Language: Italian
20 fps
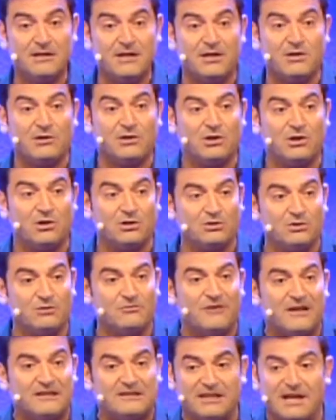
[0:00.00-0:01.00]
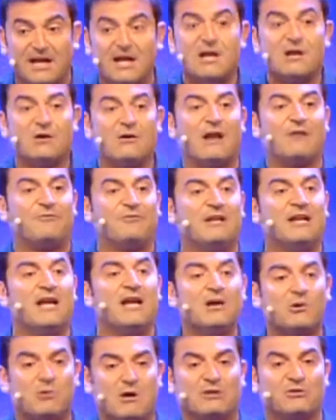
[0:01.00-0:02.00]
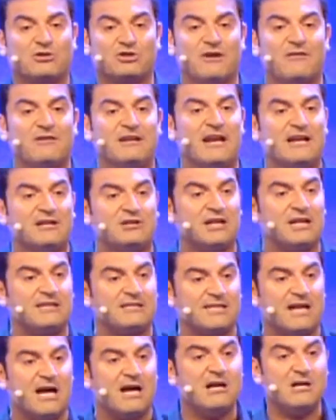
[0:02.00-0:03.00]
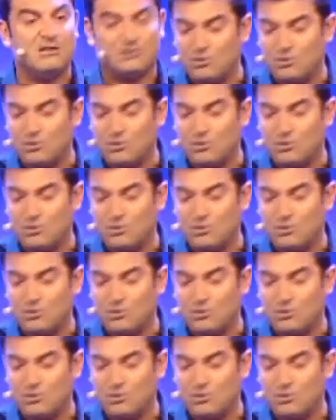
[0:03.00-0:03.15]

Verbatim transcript: Io ricordo infatti che alla fine quando c'avevi una licenza